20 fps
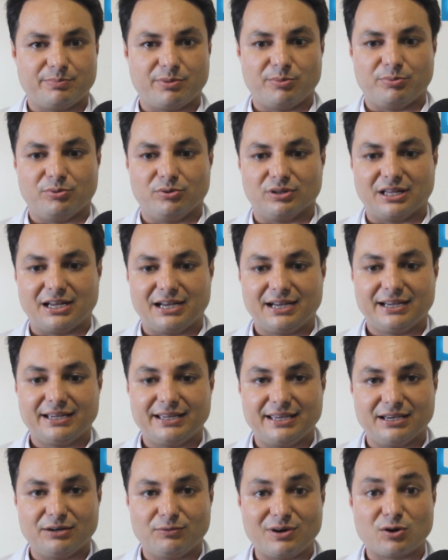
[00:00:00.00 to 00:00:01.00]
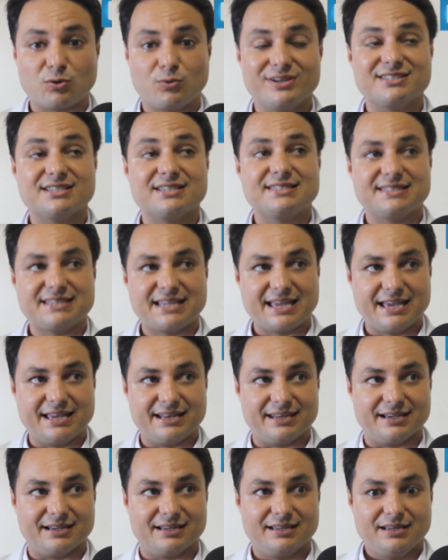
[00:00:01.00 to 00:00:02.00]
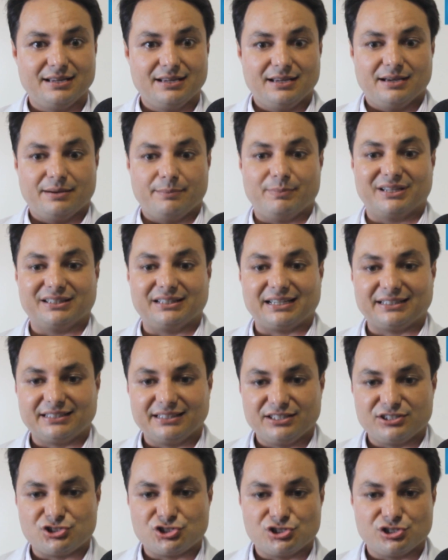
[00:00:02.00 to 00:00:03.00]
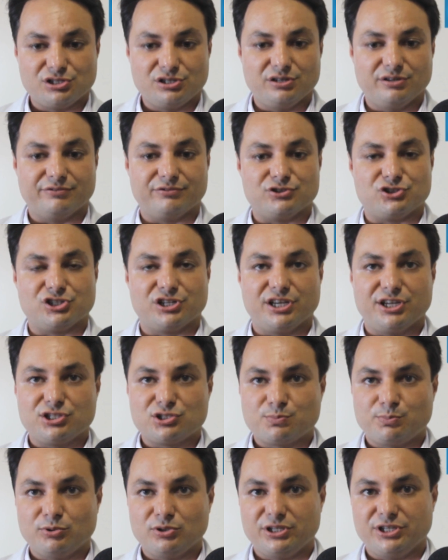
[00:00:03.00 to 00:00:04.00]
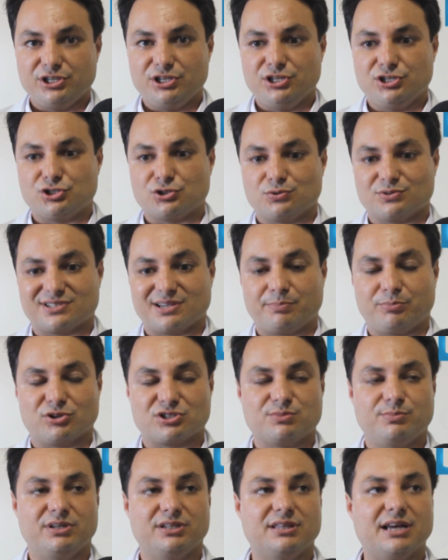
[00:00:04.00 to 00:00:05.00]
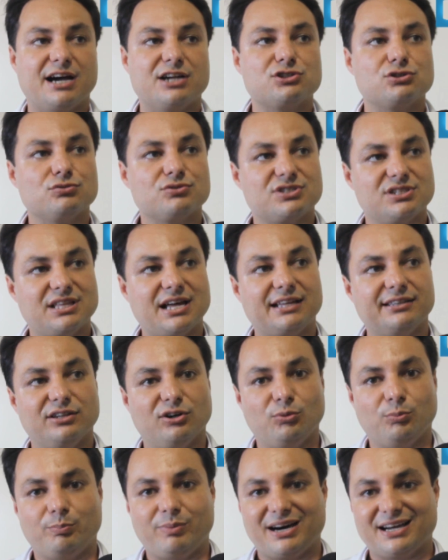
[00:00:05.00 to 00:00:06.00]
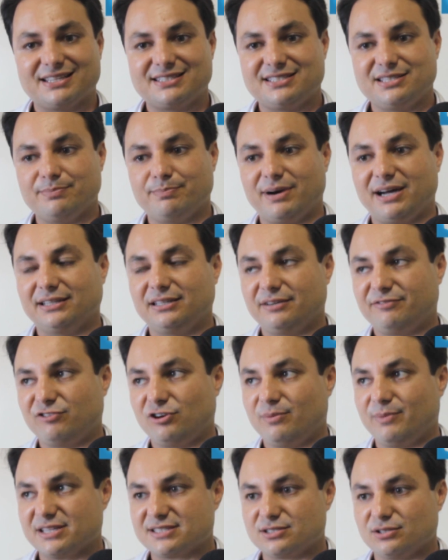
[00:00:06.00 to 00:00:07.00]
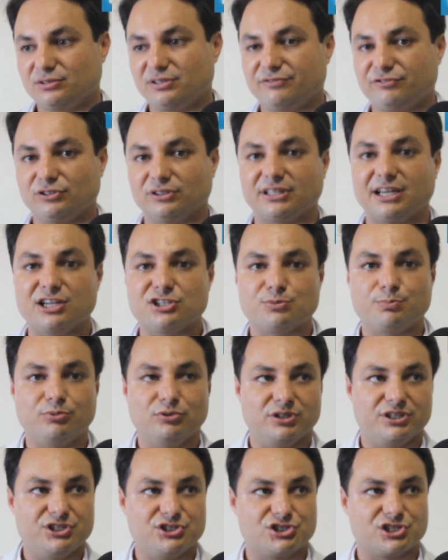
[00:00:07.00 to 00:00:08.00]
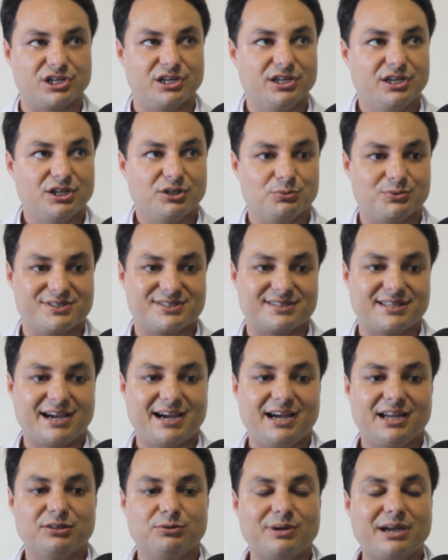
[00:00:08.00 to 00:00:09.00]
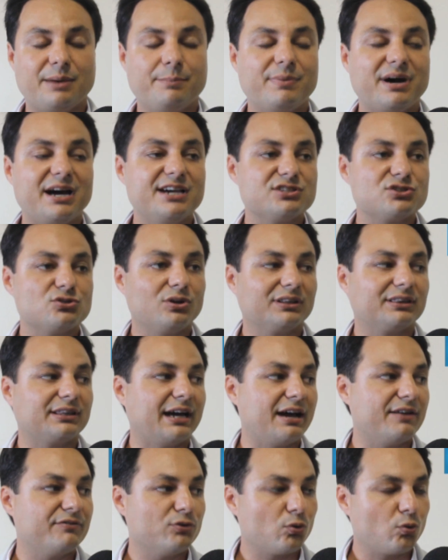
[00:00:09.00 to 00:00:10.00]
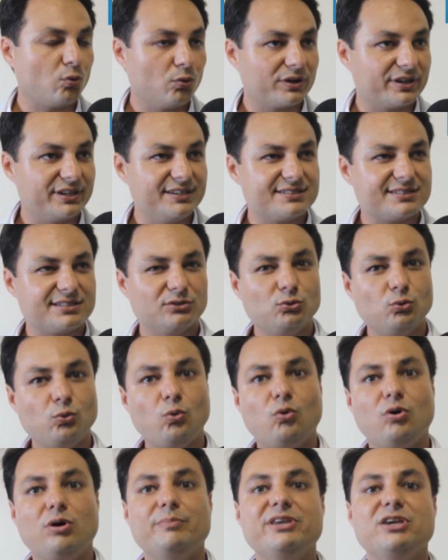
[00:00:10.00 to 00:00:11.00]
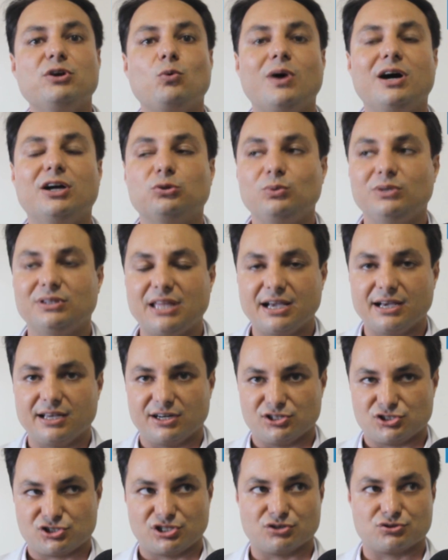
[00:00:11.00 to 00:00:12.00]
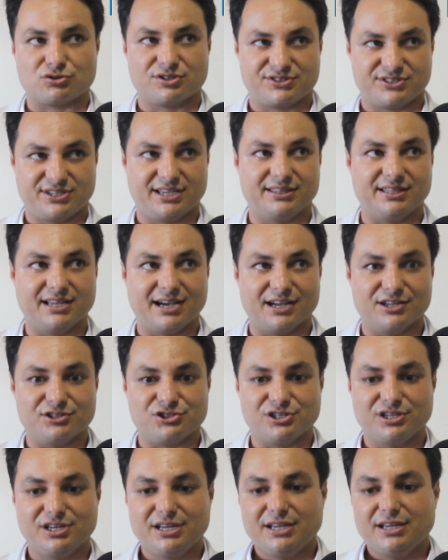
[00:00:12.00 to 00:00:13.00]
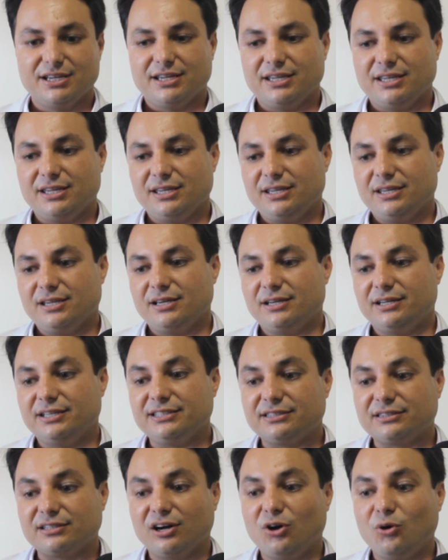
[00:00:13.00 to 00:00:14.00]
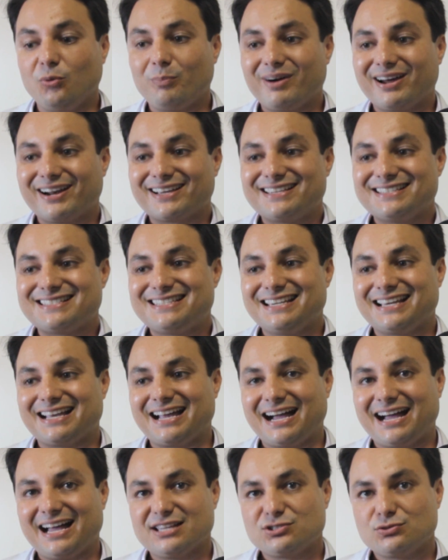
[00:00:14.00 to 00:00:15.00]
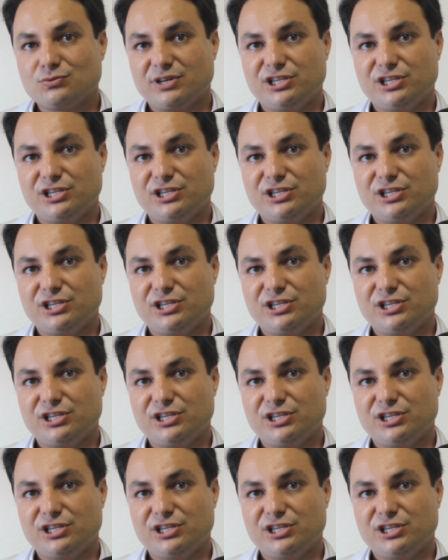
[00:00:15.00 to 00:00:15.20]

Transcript: popular é uma coisa séria. Mandato eletivo, direitos políticos, a possibilidade do cidadão participar da formação da vontade política no Estado é a mais notável conquista do homem enquanto integrante da sociedade. E então, para que caça um